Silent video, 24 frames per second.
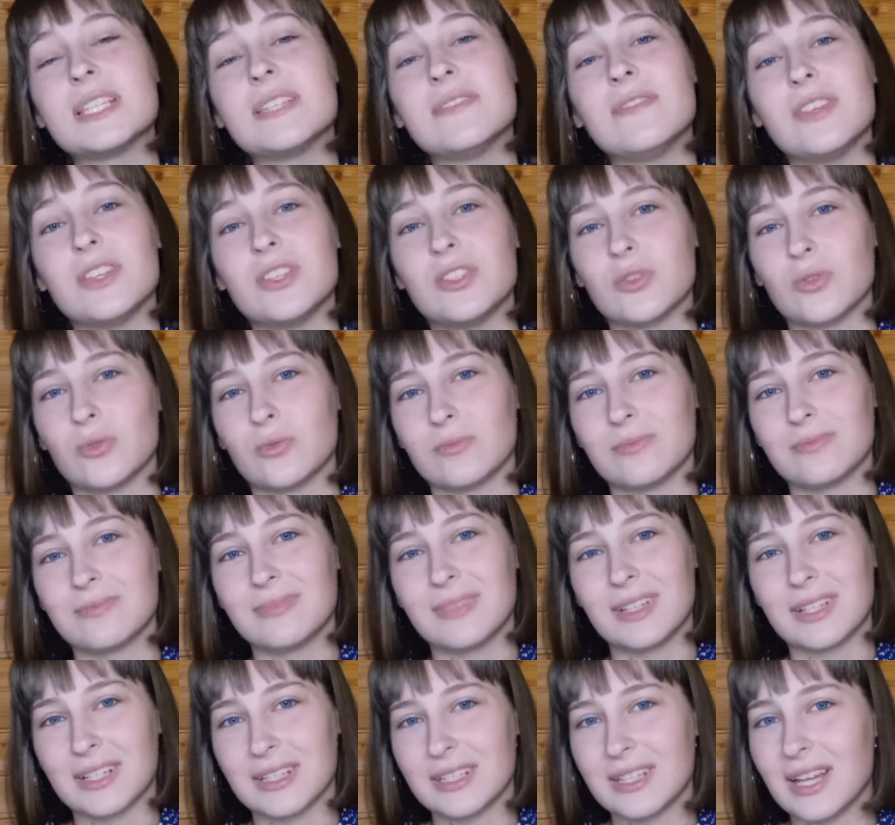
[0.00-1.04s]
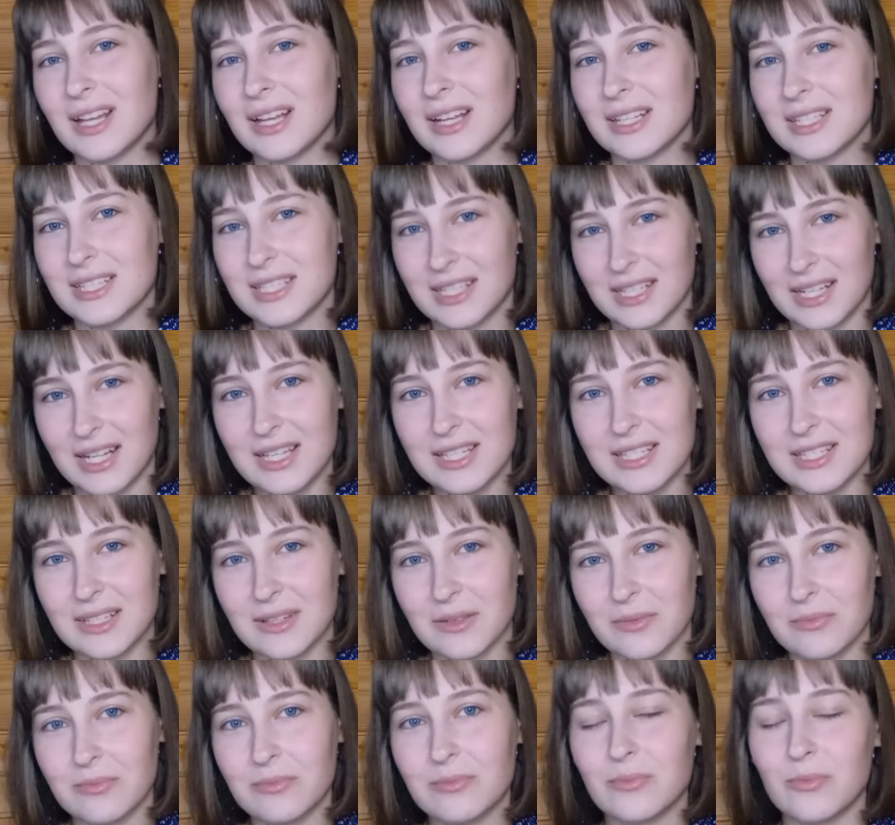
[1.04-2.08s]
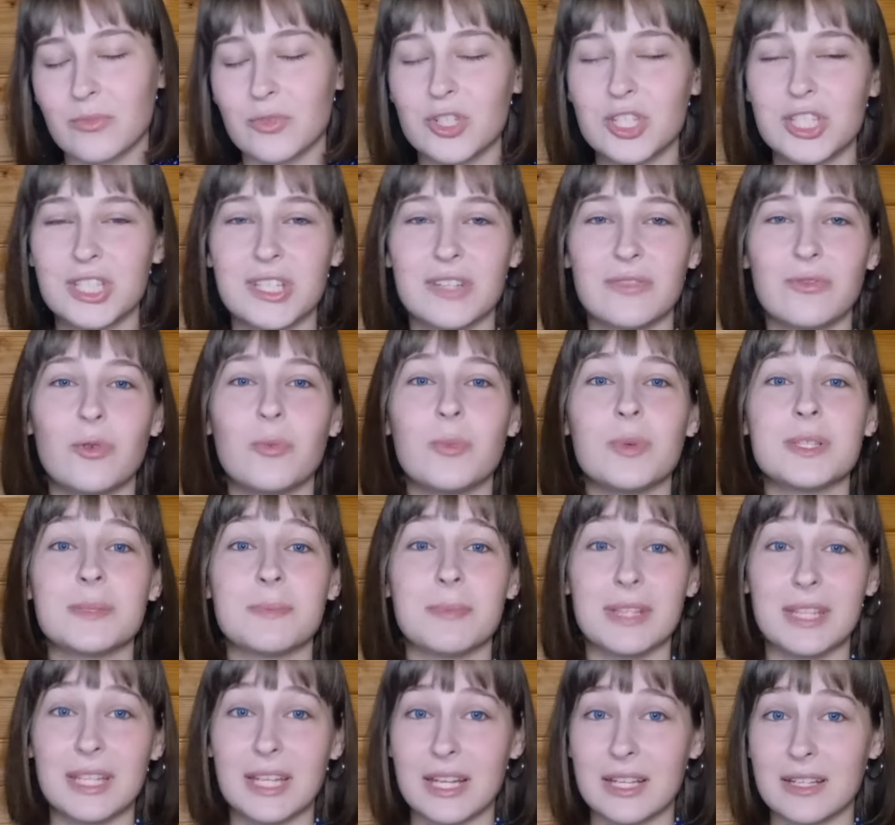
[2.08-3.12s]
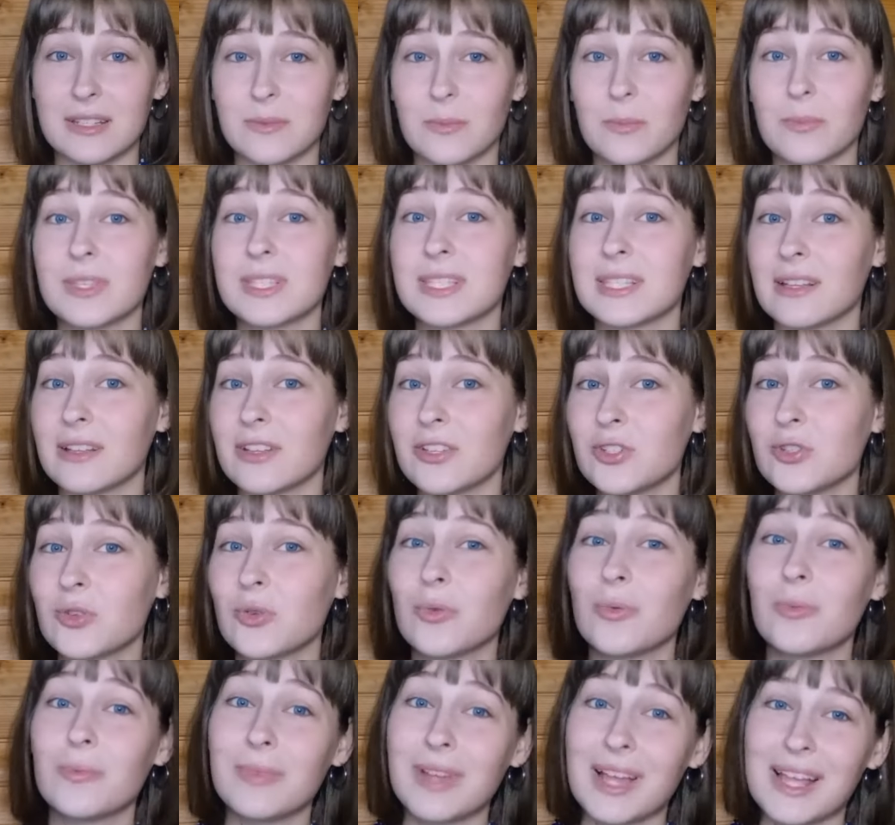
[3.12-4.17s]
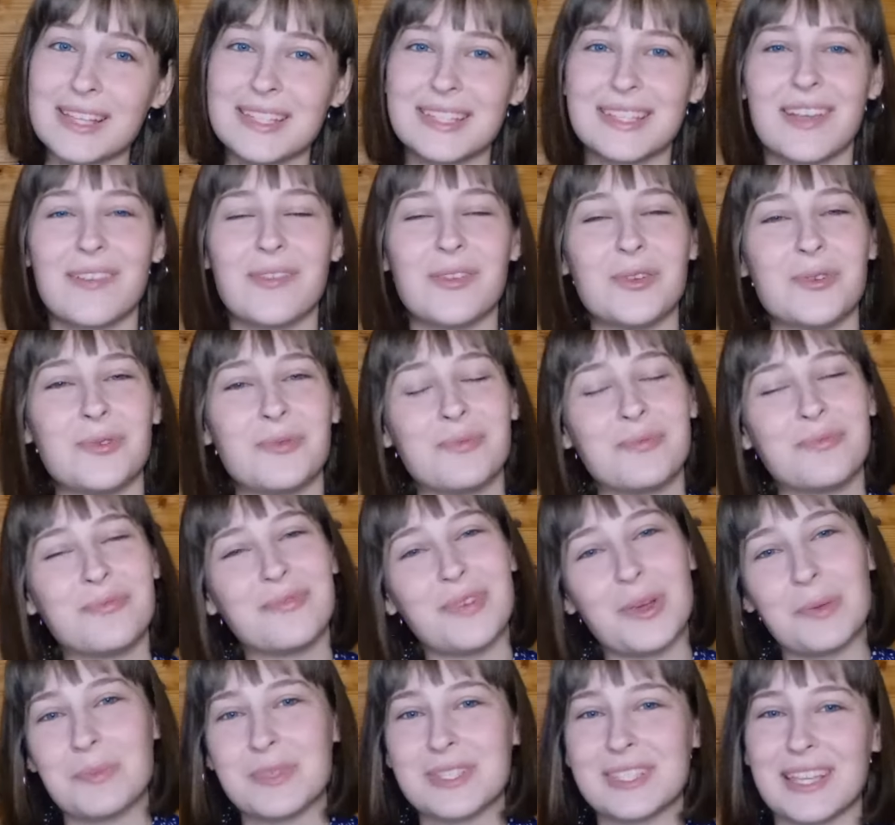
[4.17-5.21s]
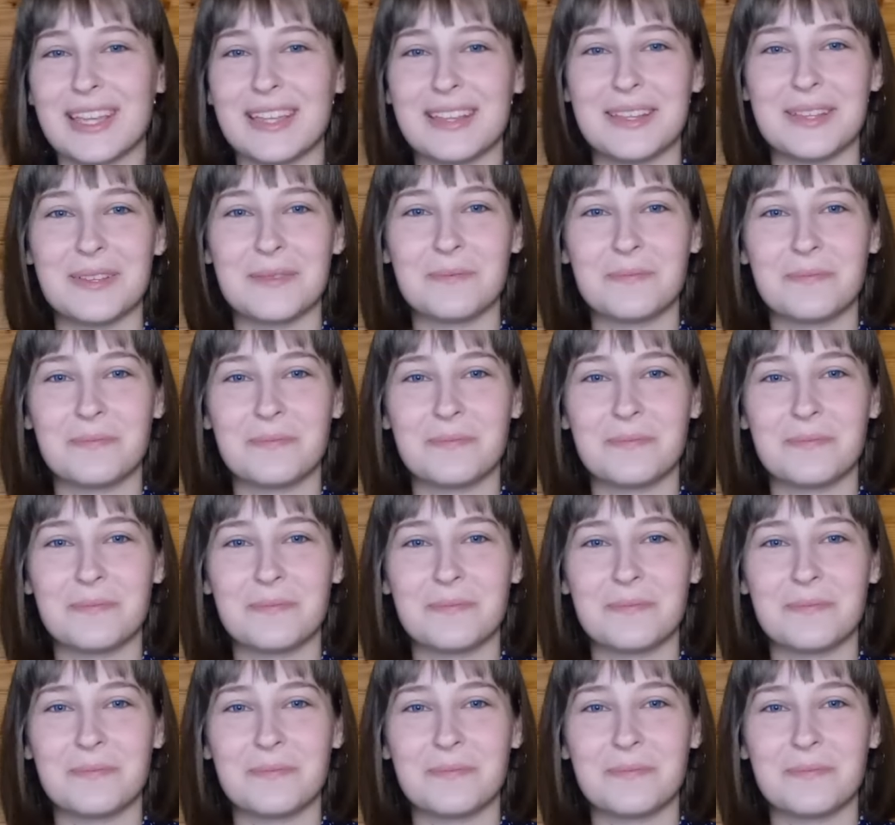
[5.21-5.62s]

есть видео на канале о стрессе, можете его посмотреть. Ссылочку оставлю в описании.